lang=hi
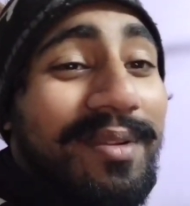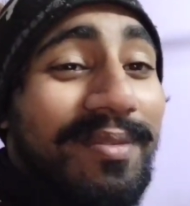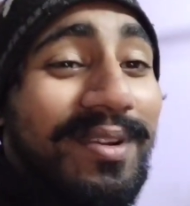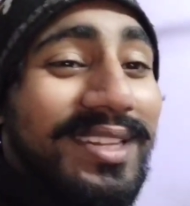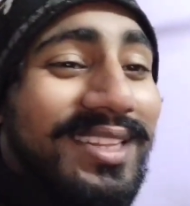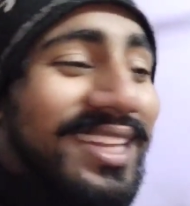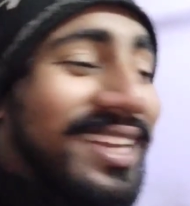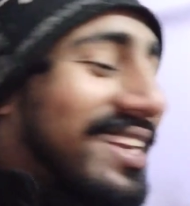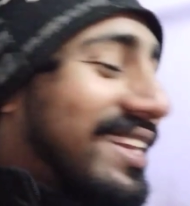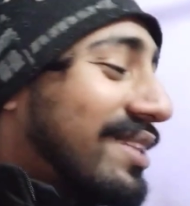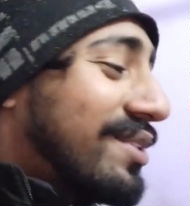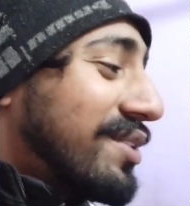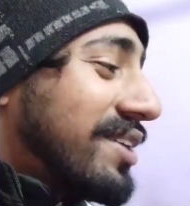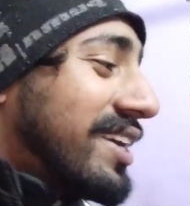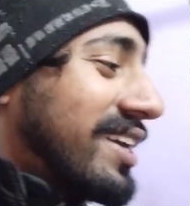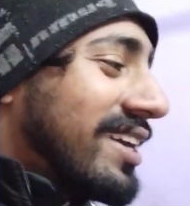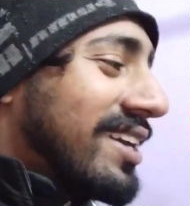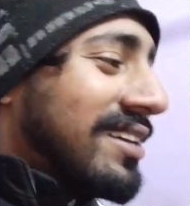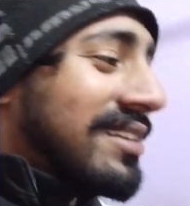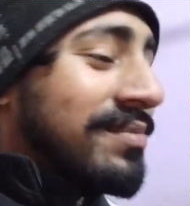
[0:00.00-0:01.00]
मैंने बर्तन नहीं
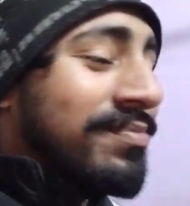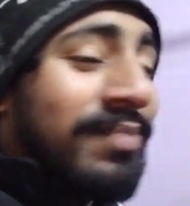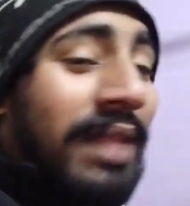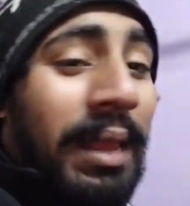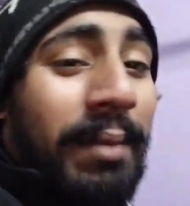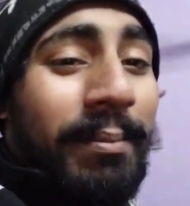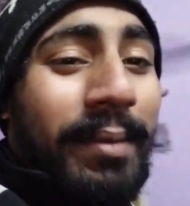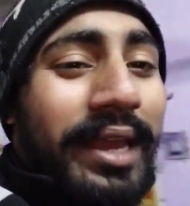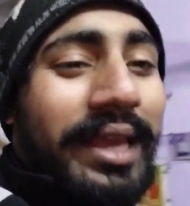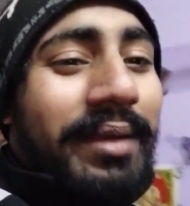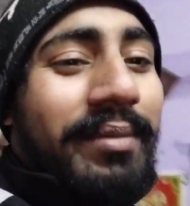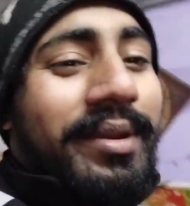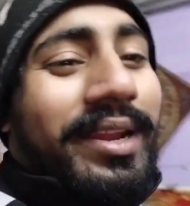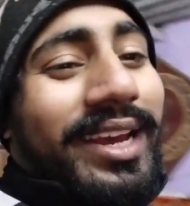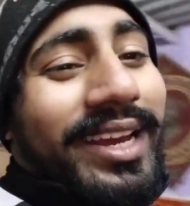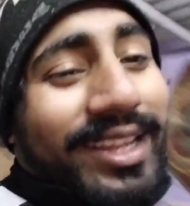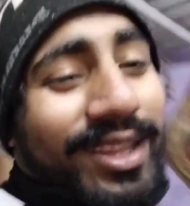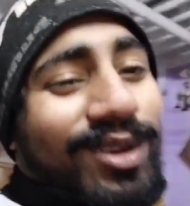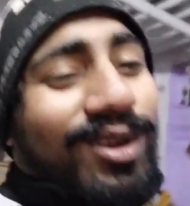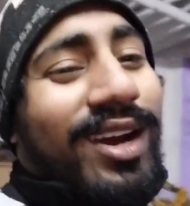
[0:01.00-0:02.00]
धोए मैगी
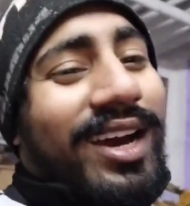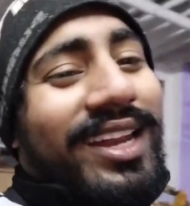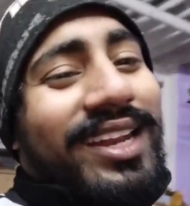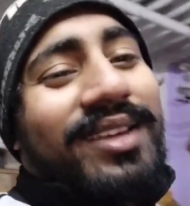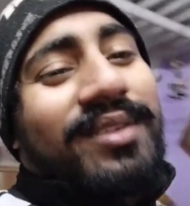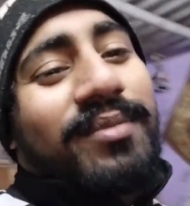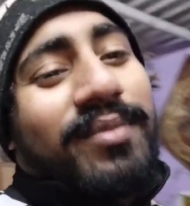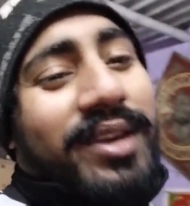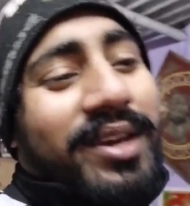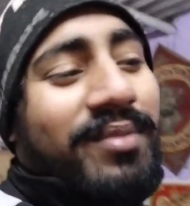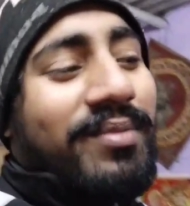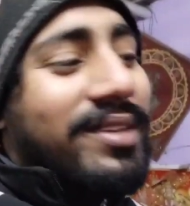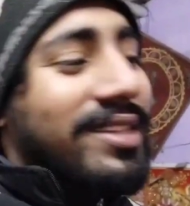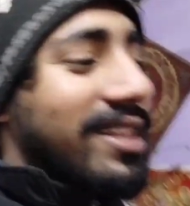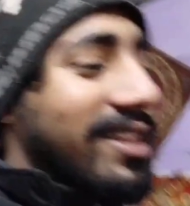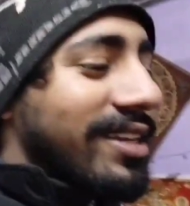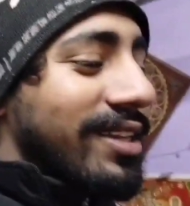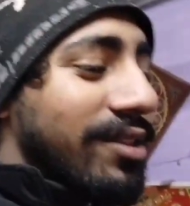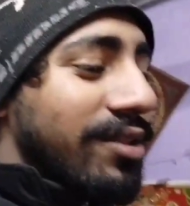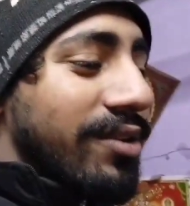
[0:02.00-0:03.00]
बना के तो खा ली मगर
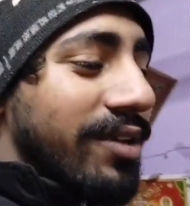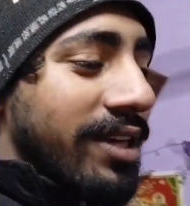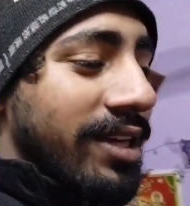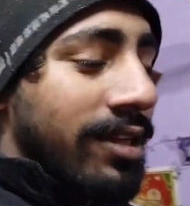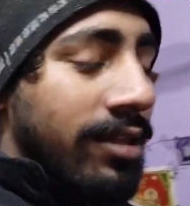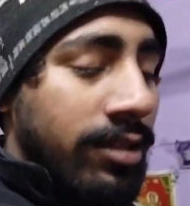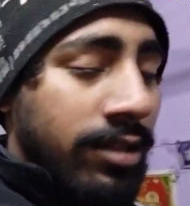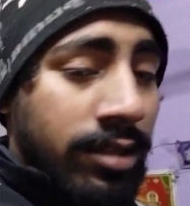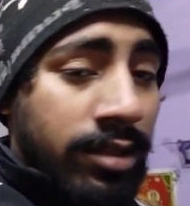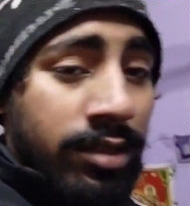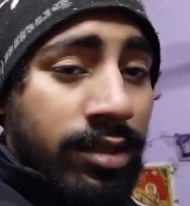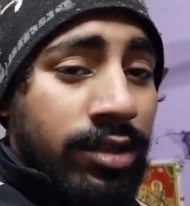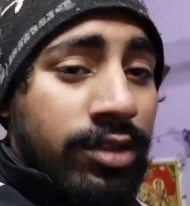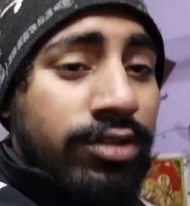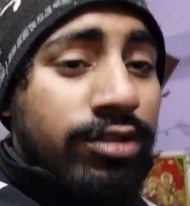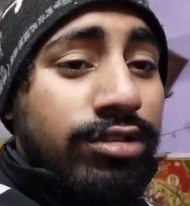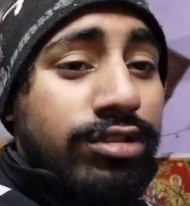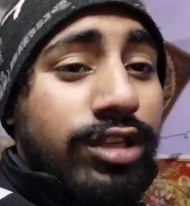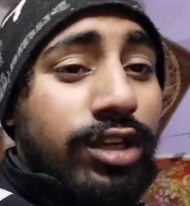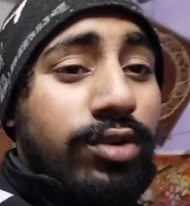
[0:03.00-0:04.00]
बर्तन नहीं धोए
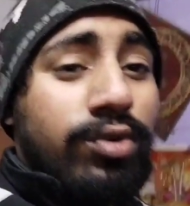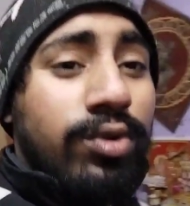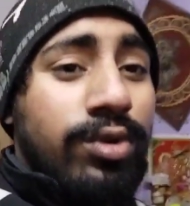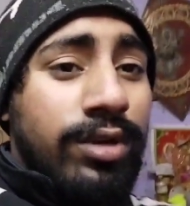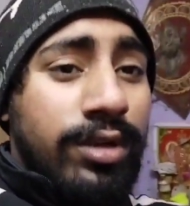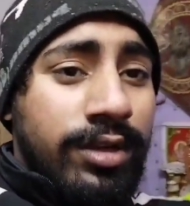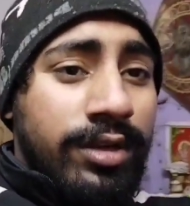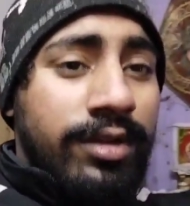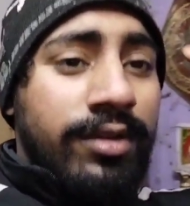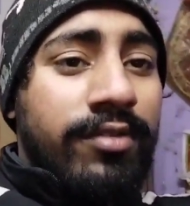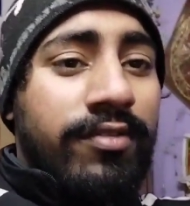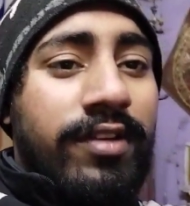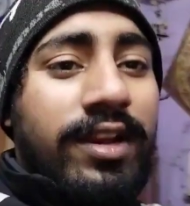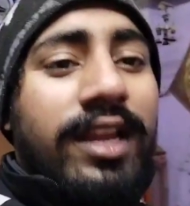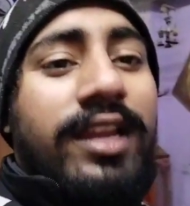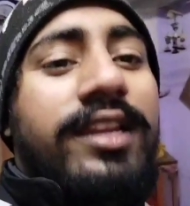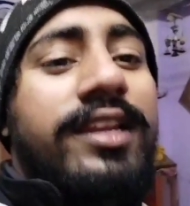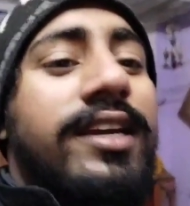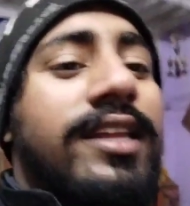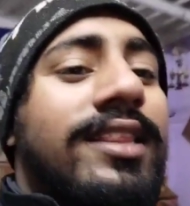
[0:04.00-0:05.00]
तो चलो
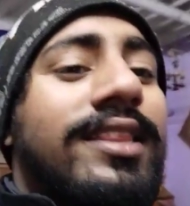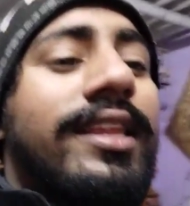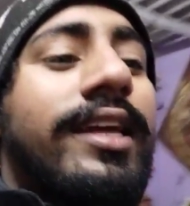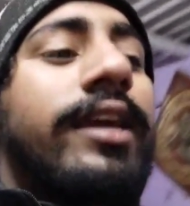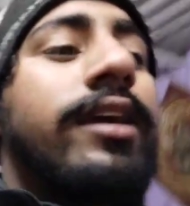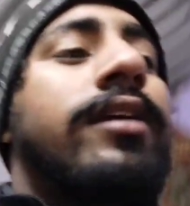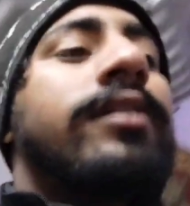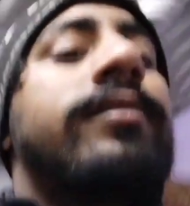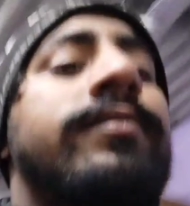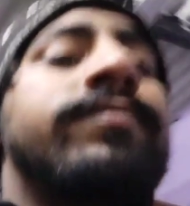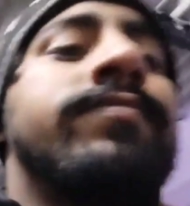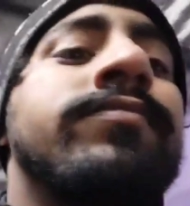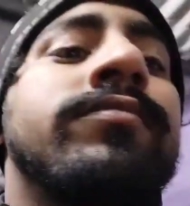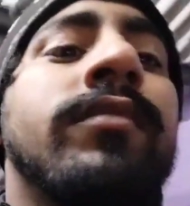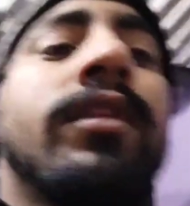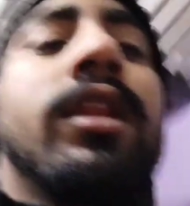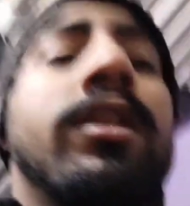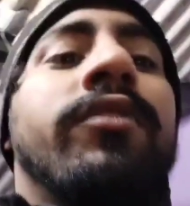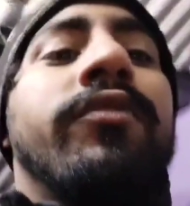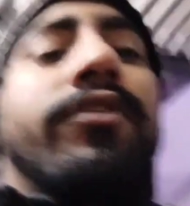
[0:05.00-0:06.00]
फिलहाल निकलते हैं
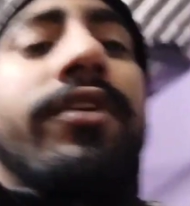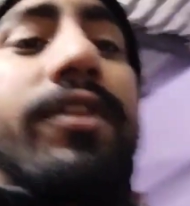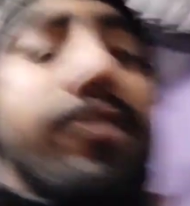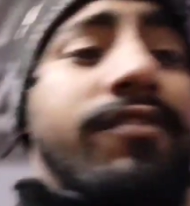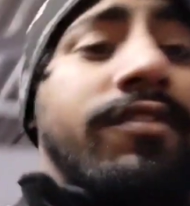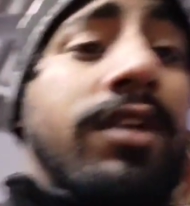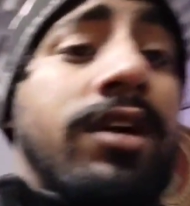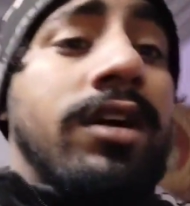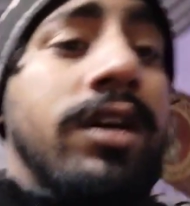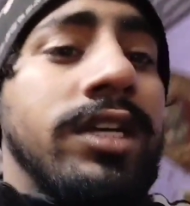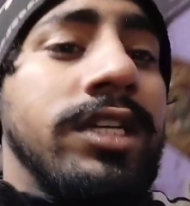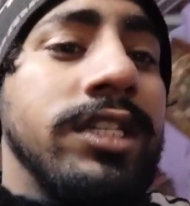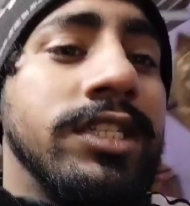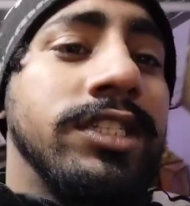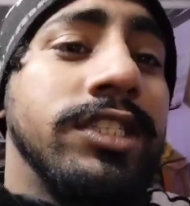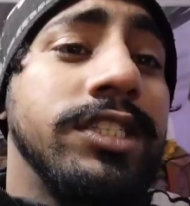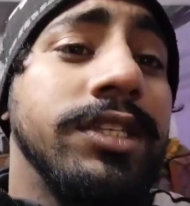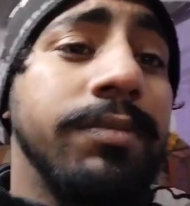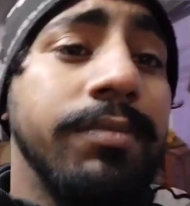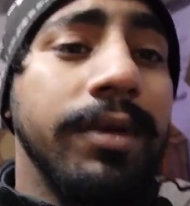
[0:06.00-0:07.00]
फिर वहाँ
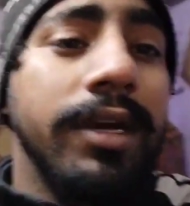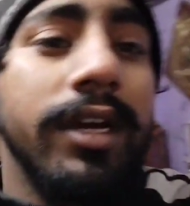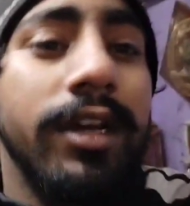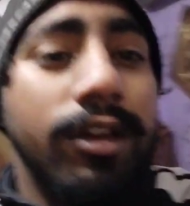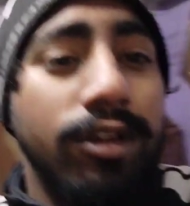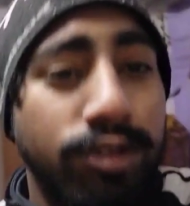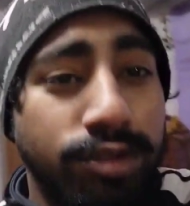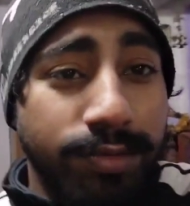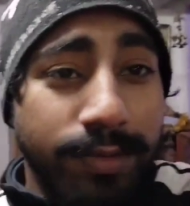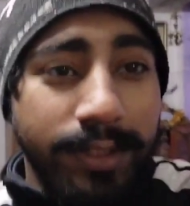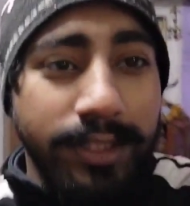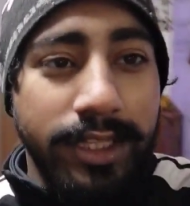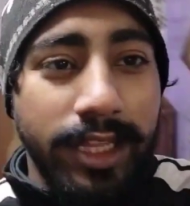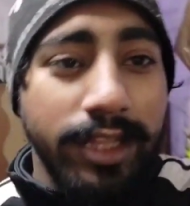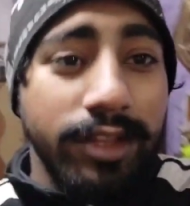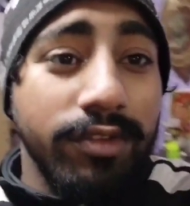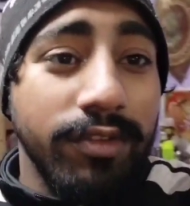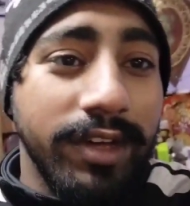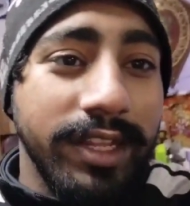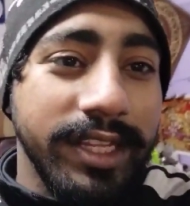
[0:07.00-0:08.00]
जिम में अगर कुछ
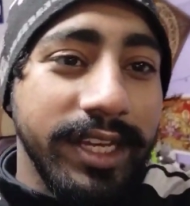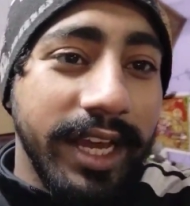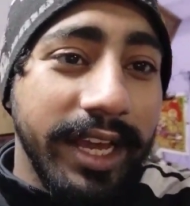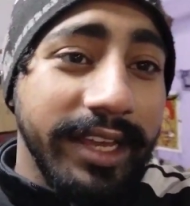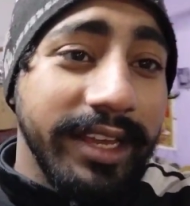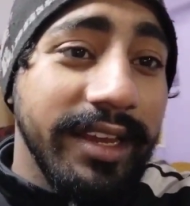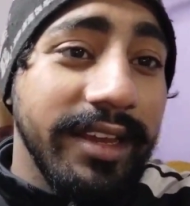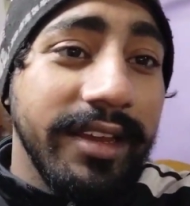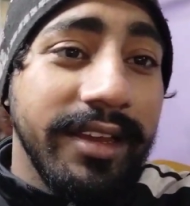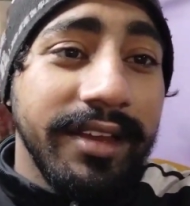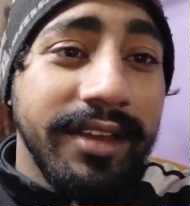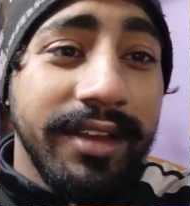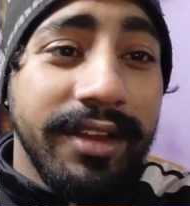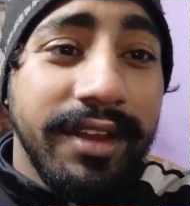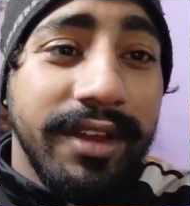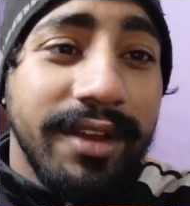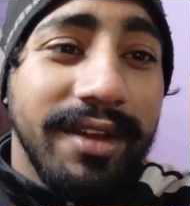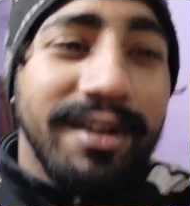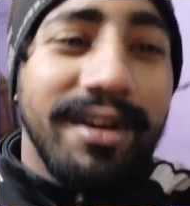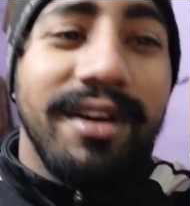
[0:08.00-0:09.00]
बनता है तो वहाँ दिखाएंगे
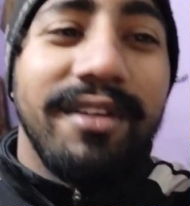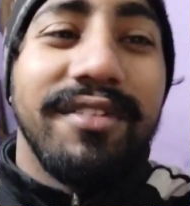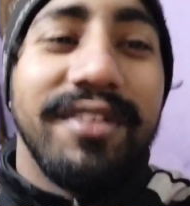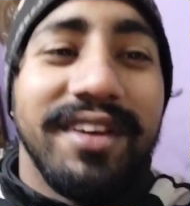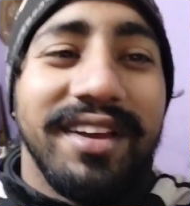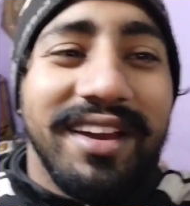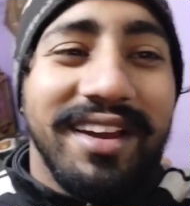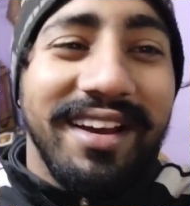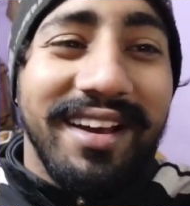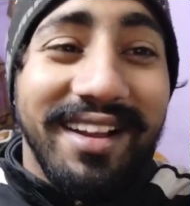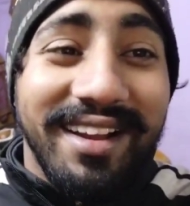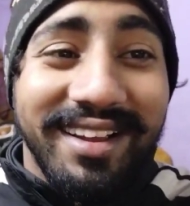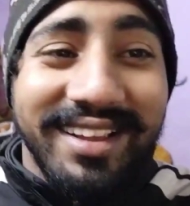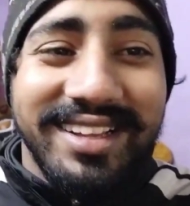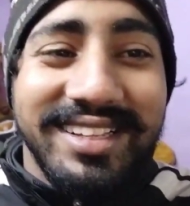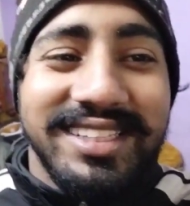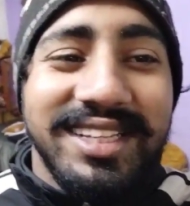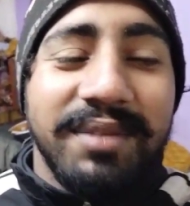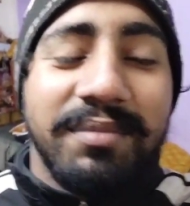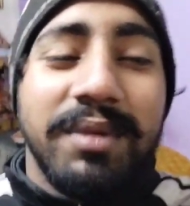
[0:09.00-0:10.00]
और फिर घर
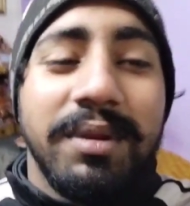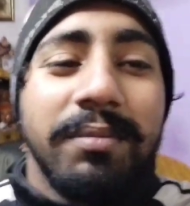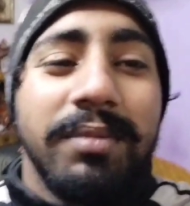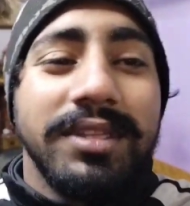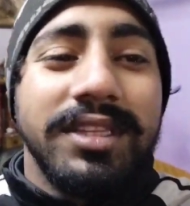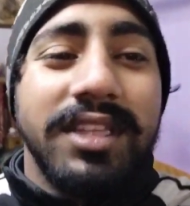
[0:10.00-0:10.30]
आके अपना